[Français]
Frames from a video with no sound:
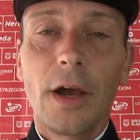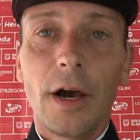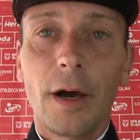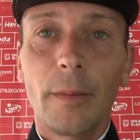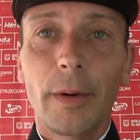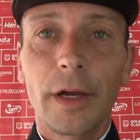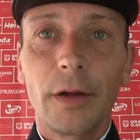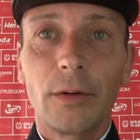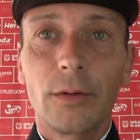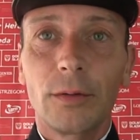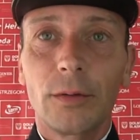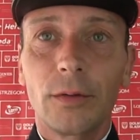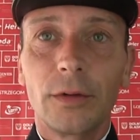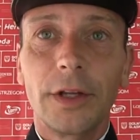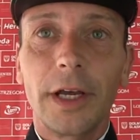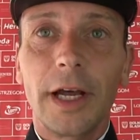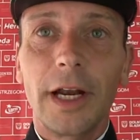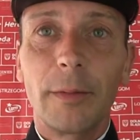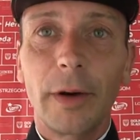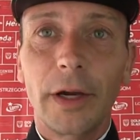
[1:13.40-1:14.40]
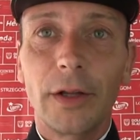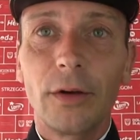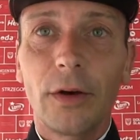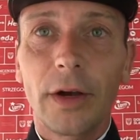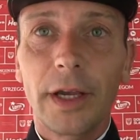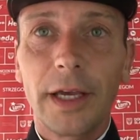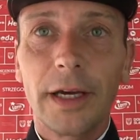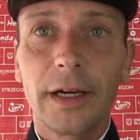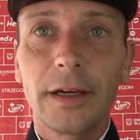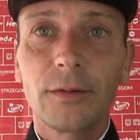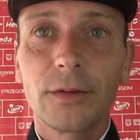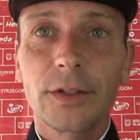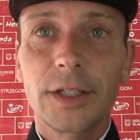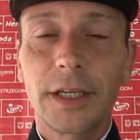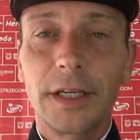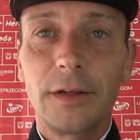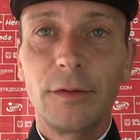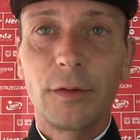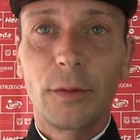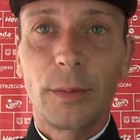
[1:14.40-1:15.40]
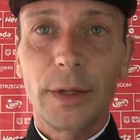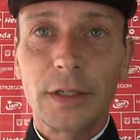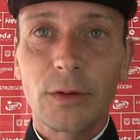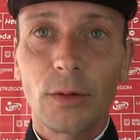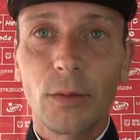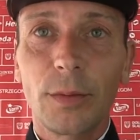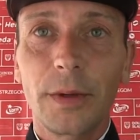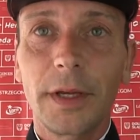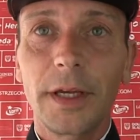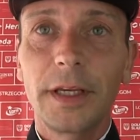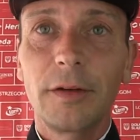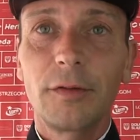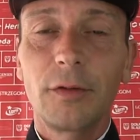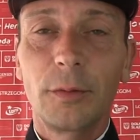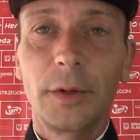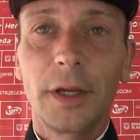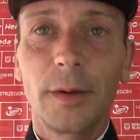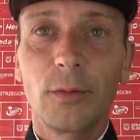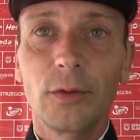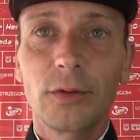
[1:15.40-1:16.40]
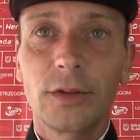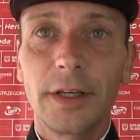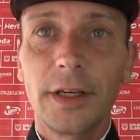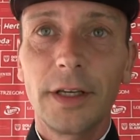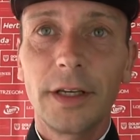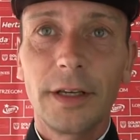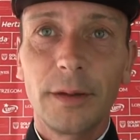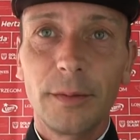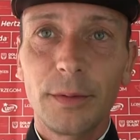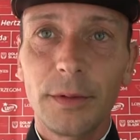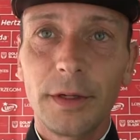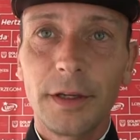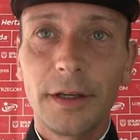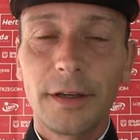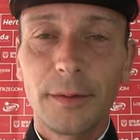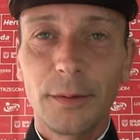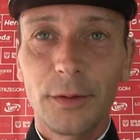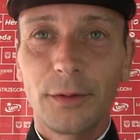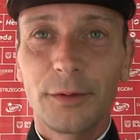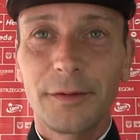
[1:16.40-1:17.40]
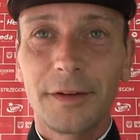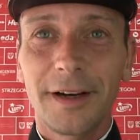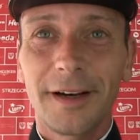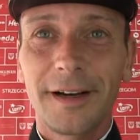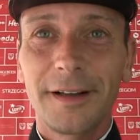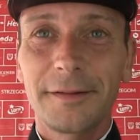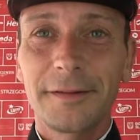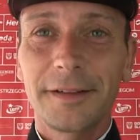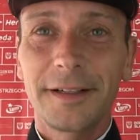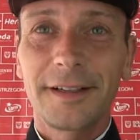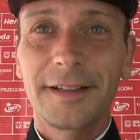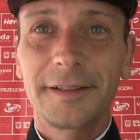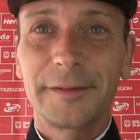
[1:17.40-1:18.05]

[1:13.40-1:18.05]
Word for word: Après, on est à l'abri de rien, on sait qu'il ne faut pas se tromper, qu'il faut bien monter, et puis, et puis on verra à la fin.